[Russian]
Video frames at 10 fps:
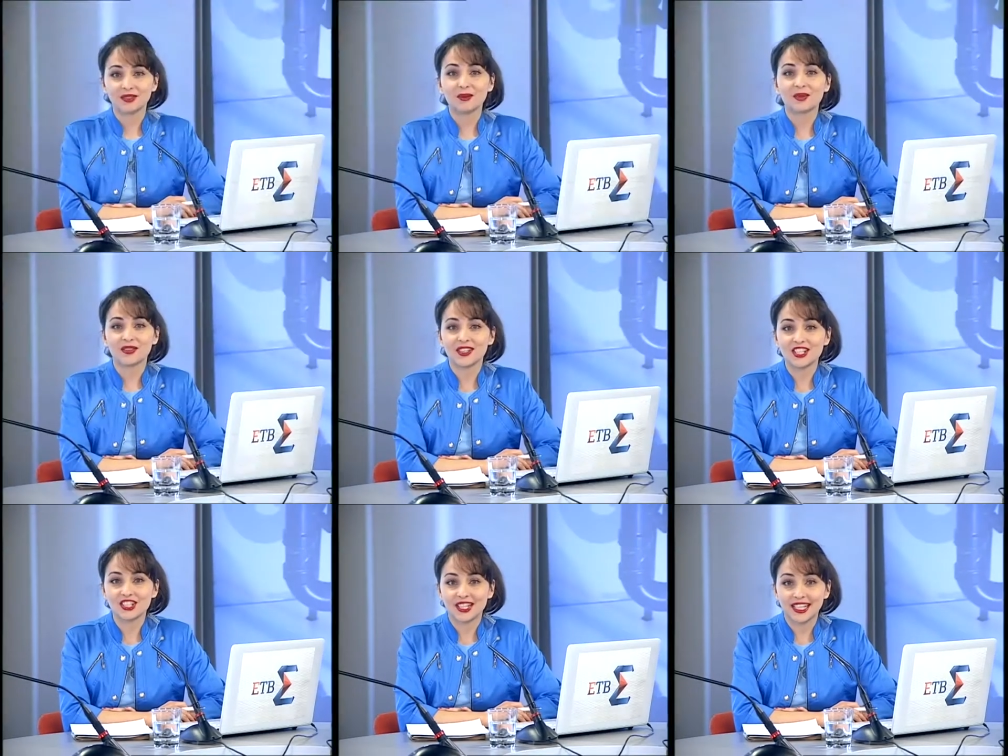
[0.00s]
Добрый
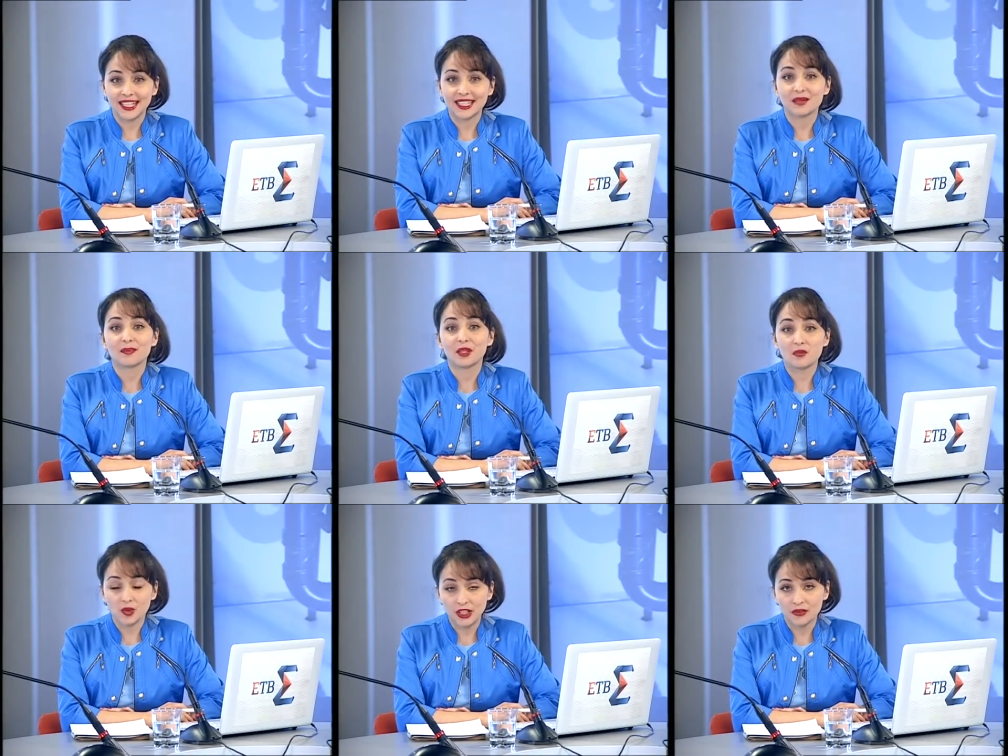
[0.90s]
вечер, это
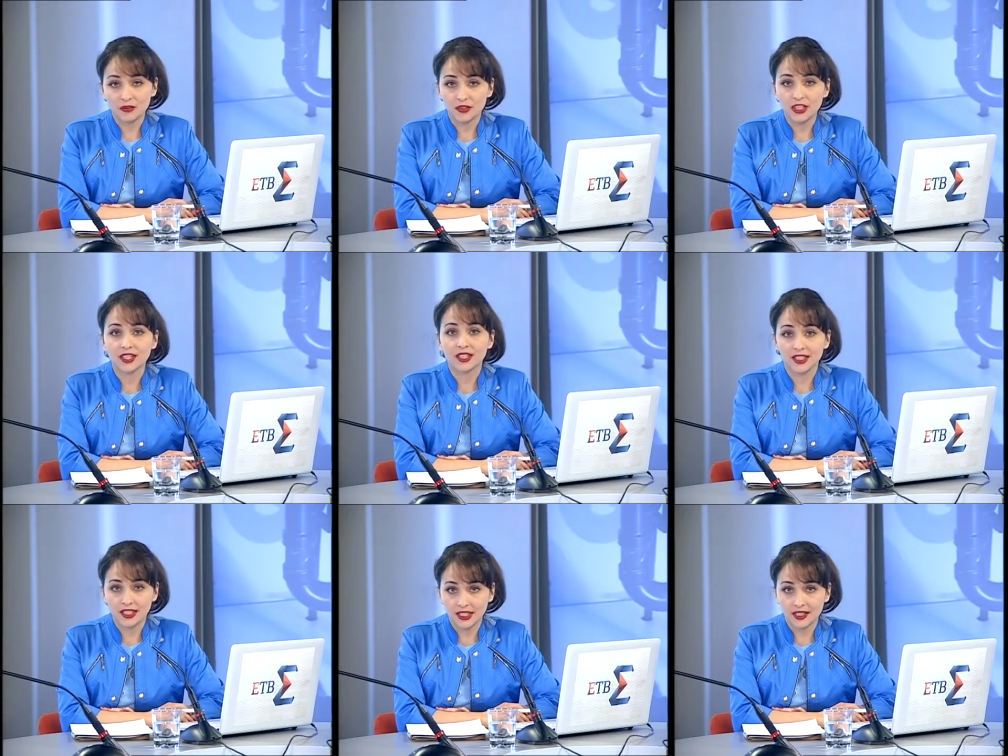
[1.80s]
прямой эфир
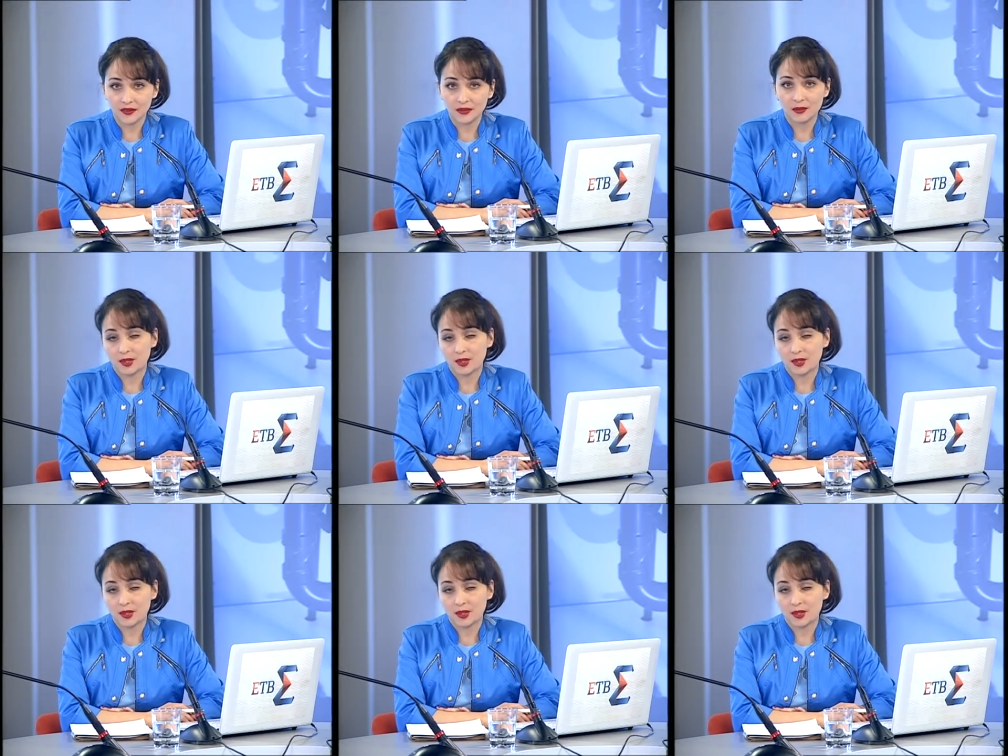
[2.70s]
ЕТВ.